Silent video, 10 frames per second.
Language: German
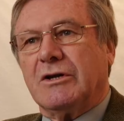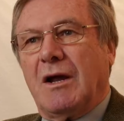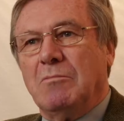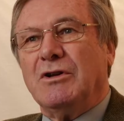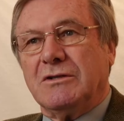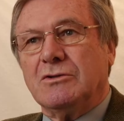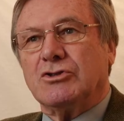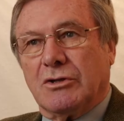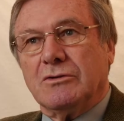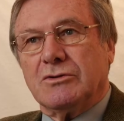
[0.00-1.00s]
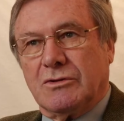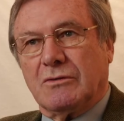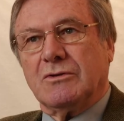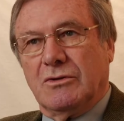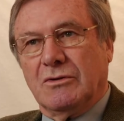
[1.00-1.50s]
krempelten schon
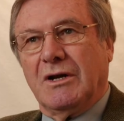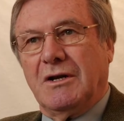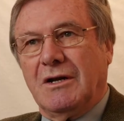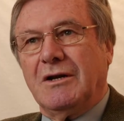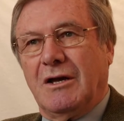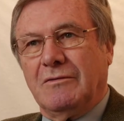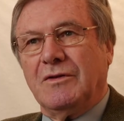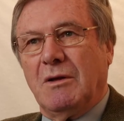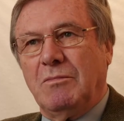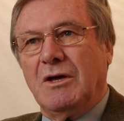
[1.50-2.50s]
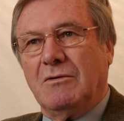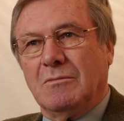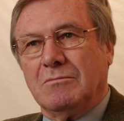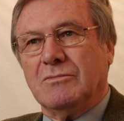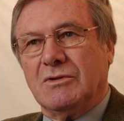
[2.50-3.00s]
Strukturen in der FDP
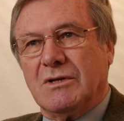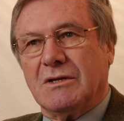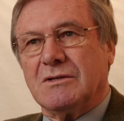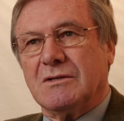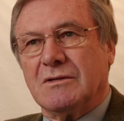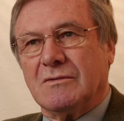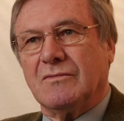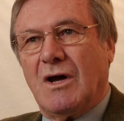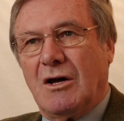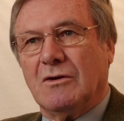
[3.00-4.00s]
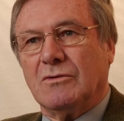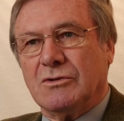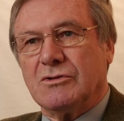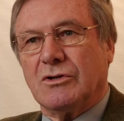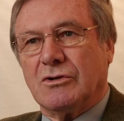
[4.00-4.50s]
um. Das war
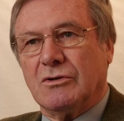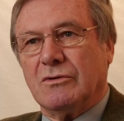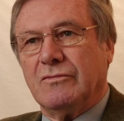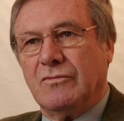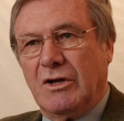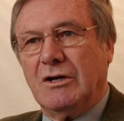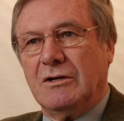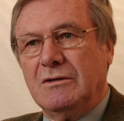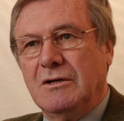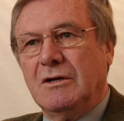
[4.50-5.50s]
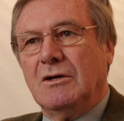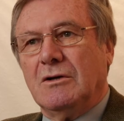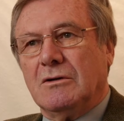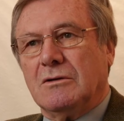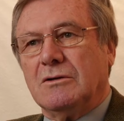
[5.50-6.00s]
unser Wille.
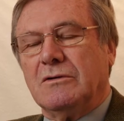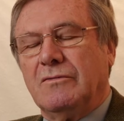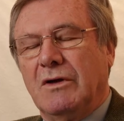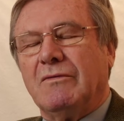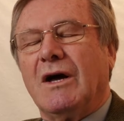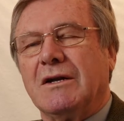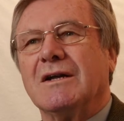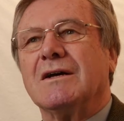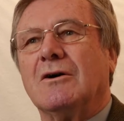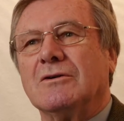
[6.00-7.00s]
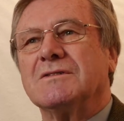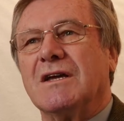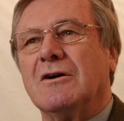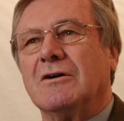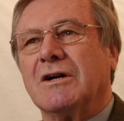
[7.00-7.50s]
Und wir waren da auch
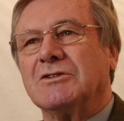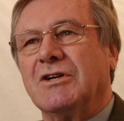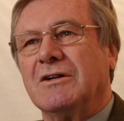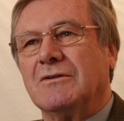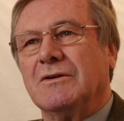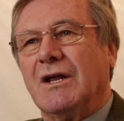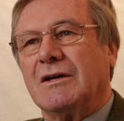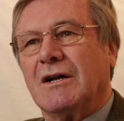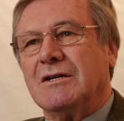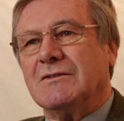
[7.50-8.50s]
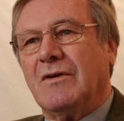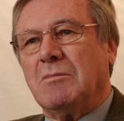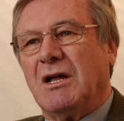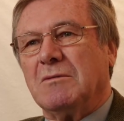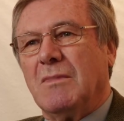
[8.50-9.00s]
sehr engagiert und der
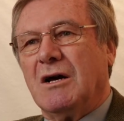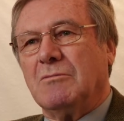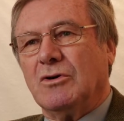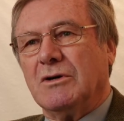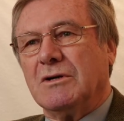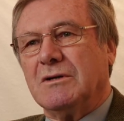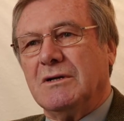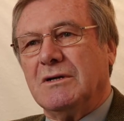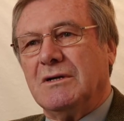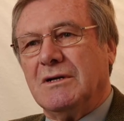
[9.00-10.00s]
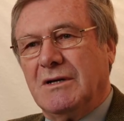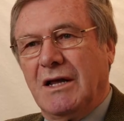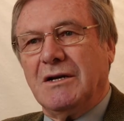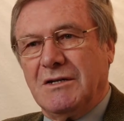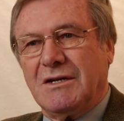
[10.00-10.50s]
Kreisverband Marburg, in den